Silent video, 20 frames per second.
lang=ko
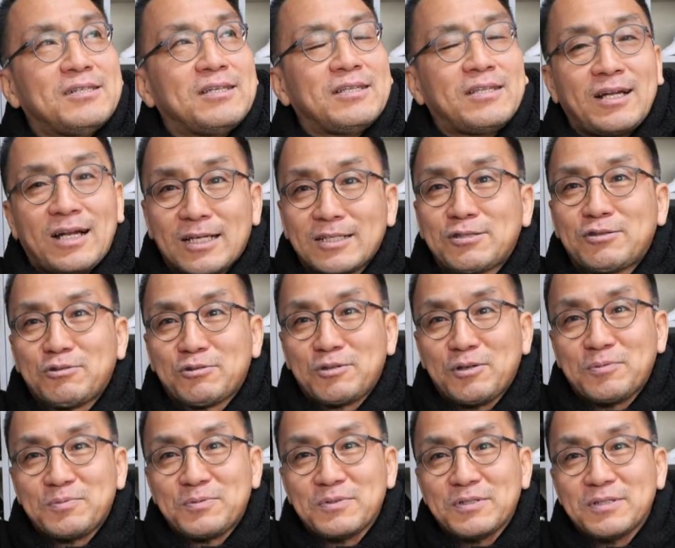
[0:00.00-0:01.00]
옛날
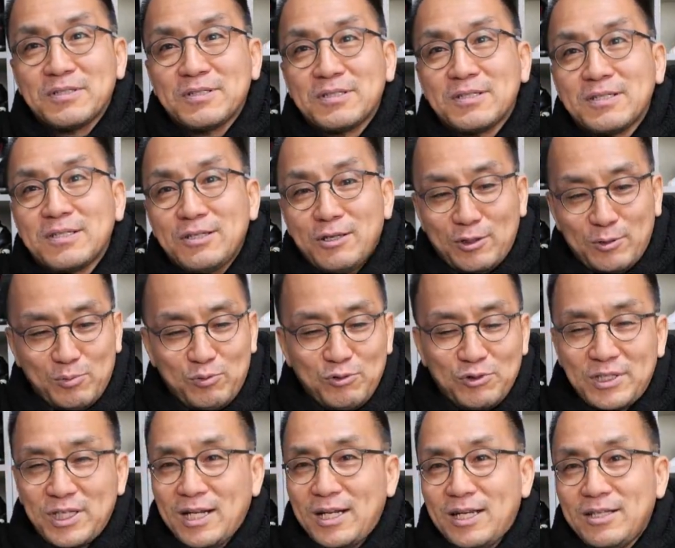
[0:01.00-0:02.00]
아스트로터프 여러분
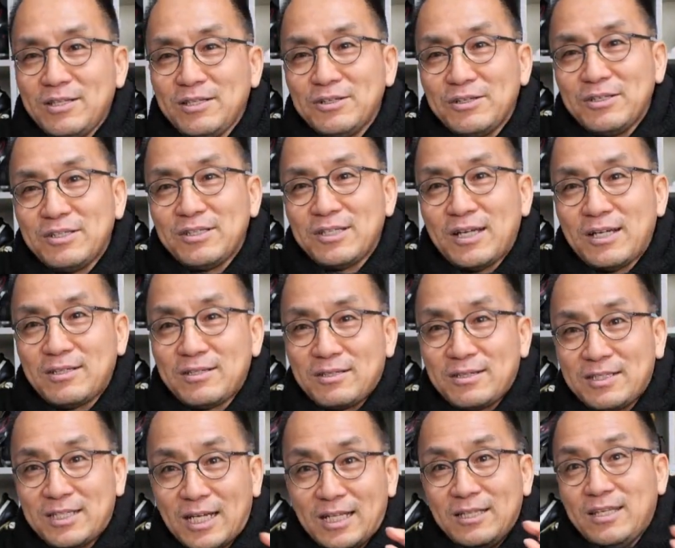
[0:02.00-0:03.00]
풋살하는
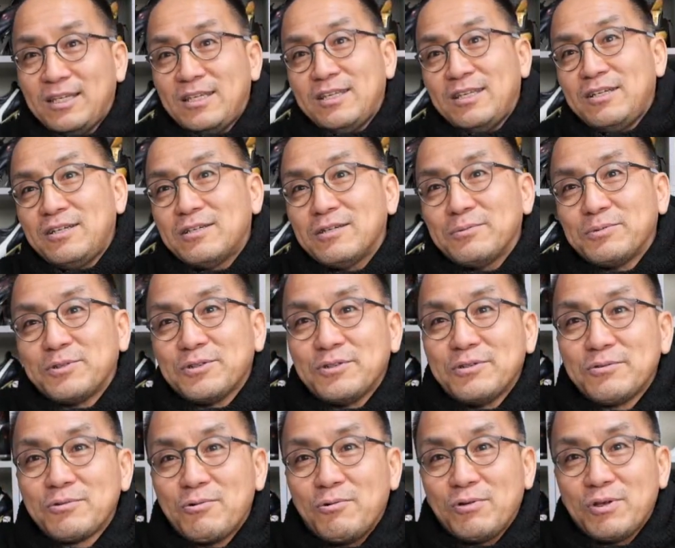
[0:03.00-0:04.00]
경기장들은 잔디 길이가
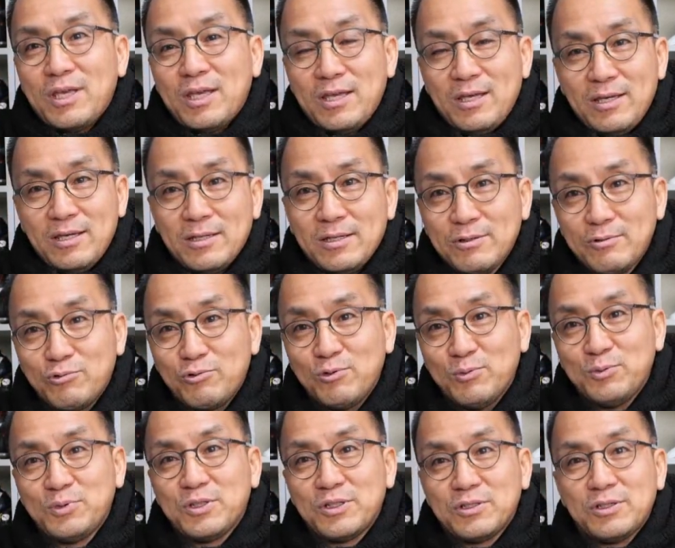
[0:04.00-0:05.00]
없죠. 공의
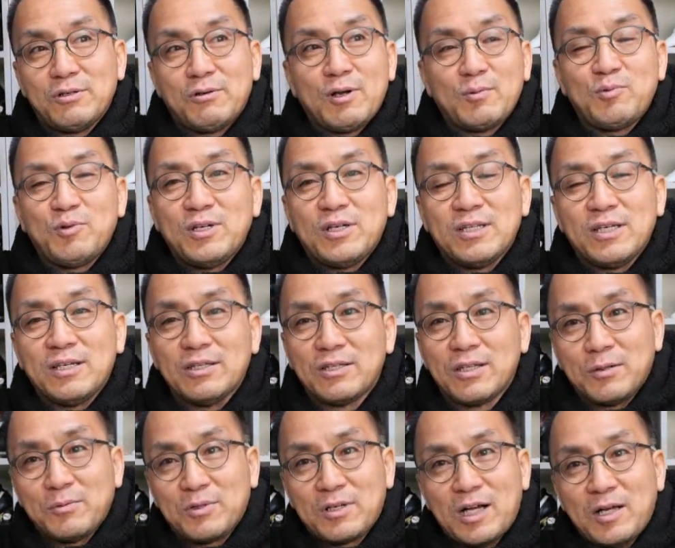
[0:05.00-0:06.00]
구름성을 확보해야 되기
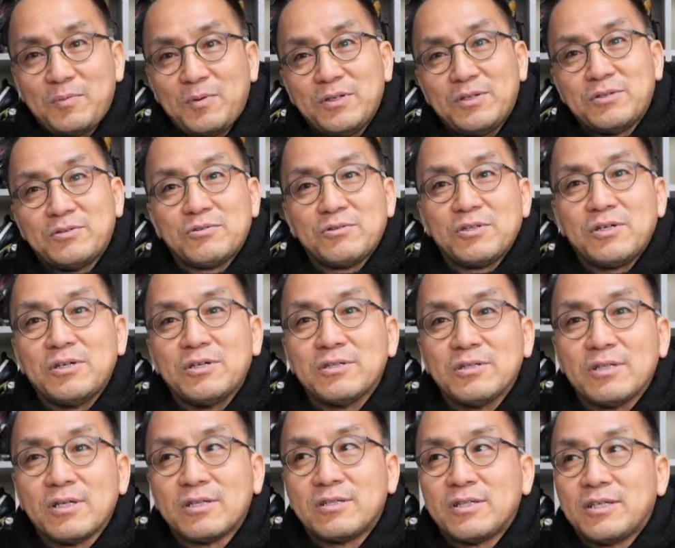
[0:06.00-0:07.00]
때문에 카페형으로 되어
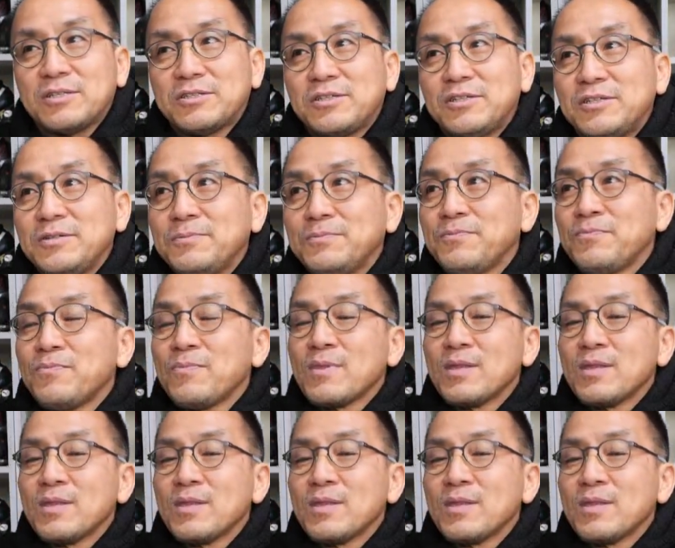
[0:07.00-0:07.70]
있는데 그래서